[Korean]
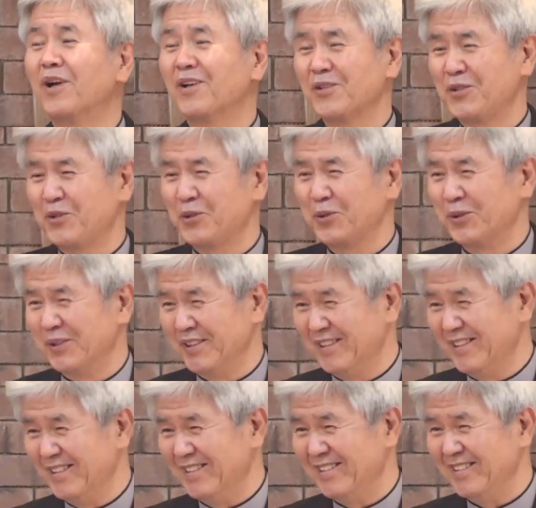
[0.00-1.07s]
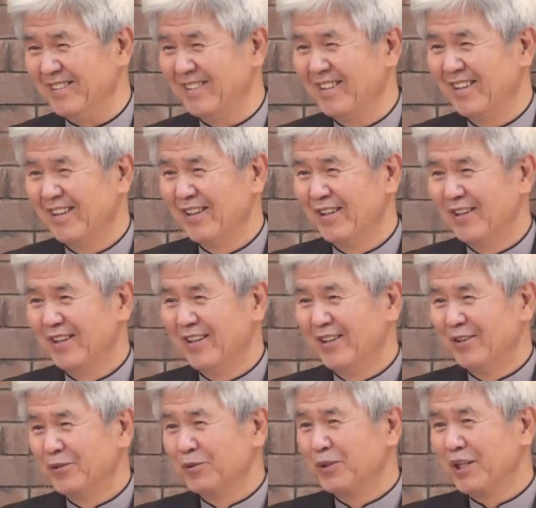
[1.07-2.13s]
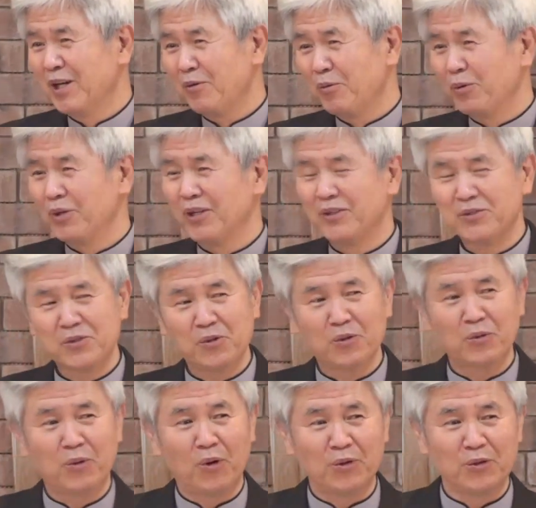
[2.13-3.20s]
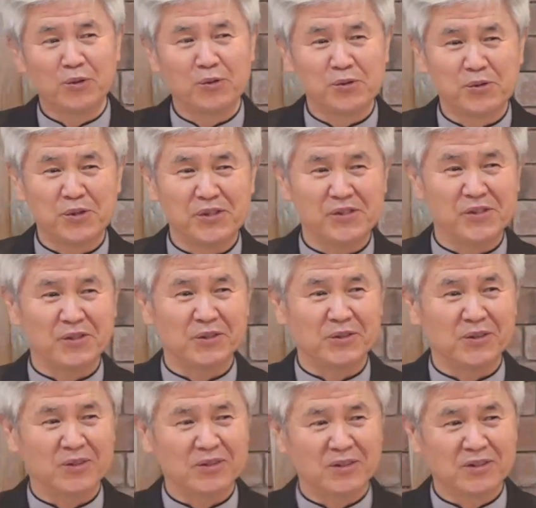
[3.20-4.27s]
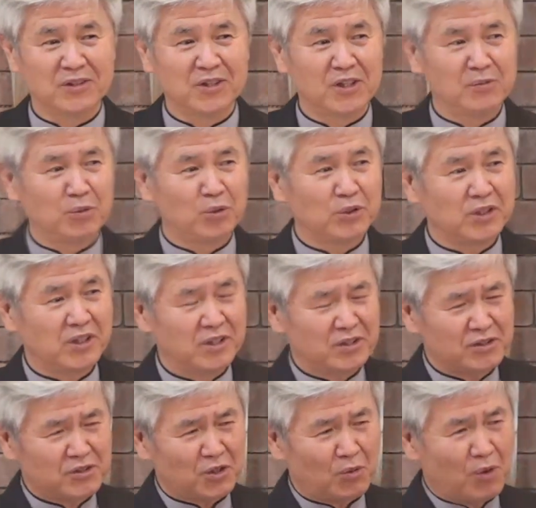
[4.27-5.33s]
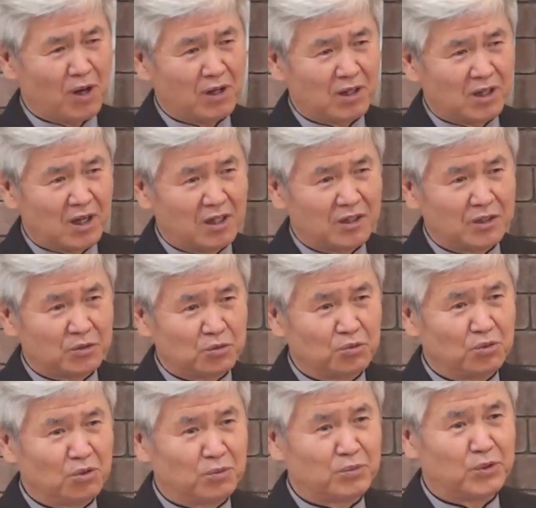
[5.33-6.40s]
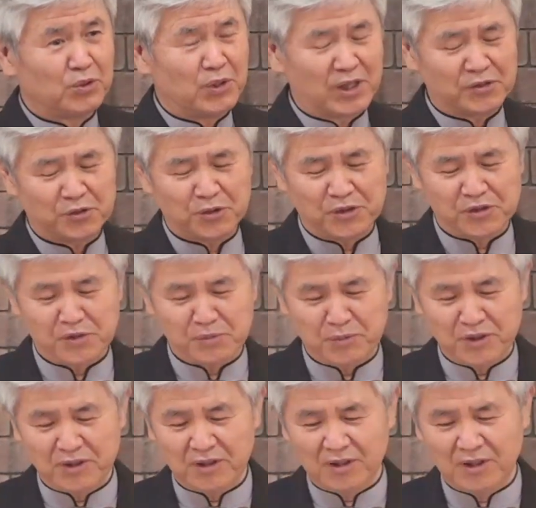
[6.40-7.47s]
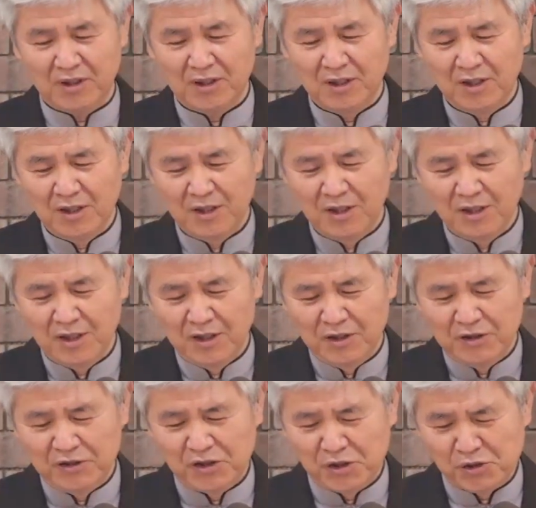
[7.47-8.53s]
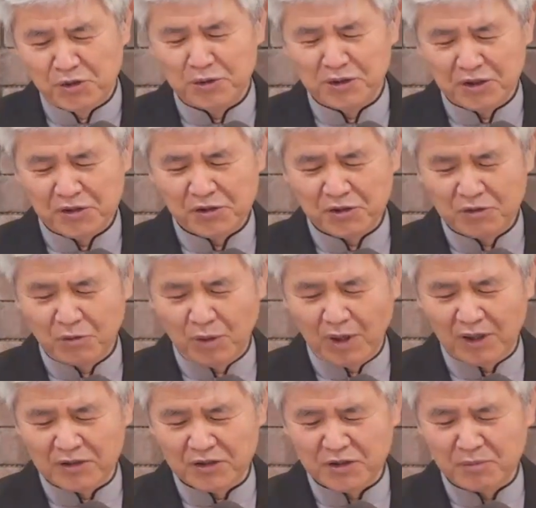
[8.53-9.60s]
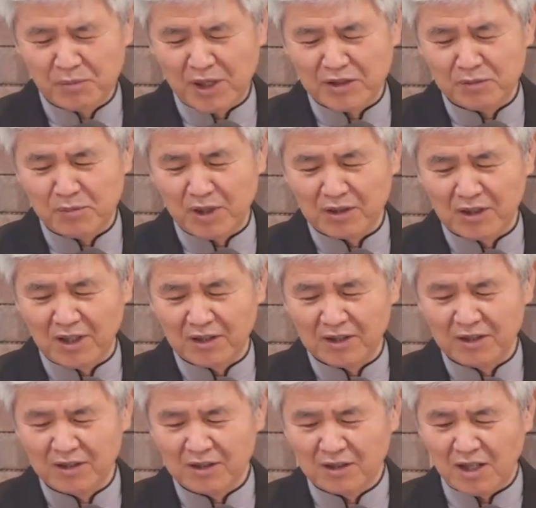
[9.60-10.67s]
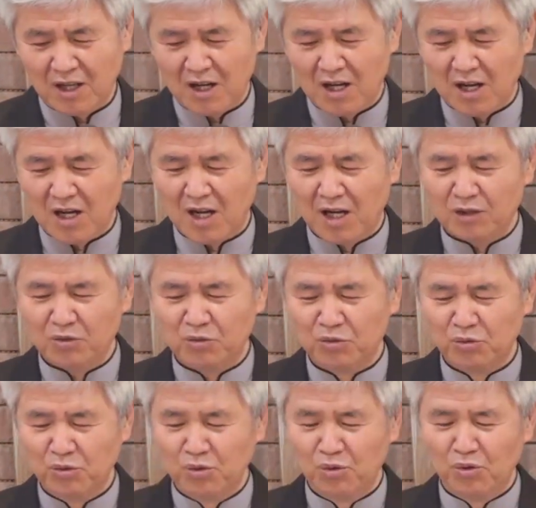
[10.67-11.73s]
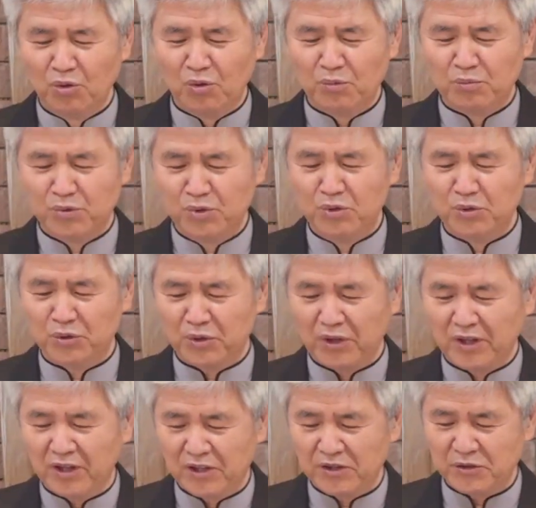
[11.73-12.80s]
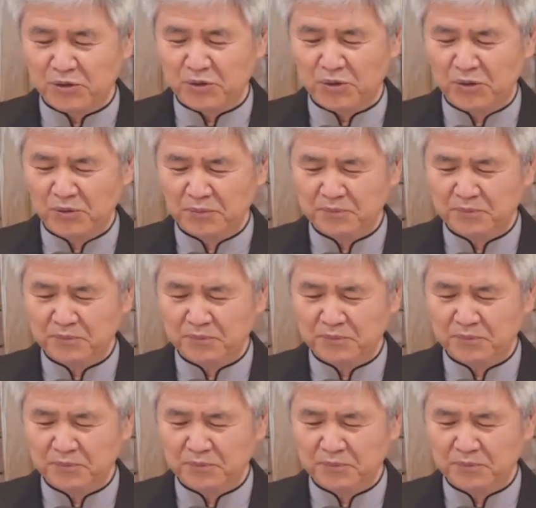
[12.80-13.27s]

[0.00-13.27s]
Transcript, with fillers: 쉬운 일이에요. 우리가 보기에는 조금 어려울 수 있어도 그들이 보기에는 정확하게 둘로 분류할 수 있습니다. 예수님께서 그와 같이 마지막 날에 딱 둘로 분류를 해가지고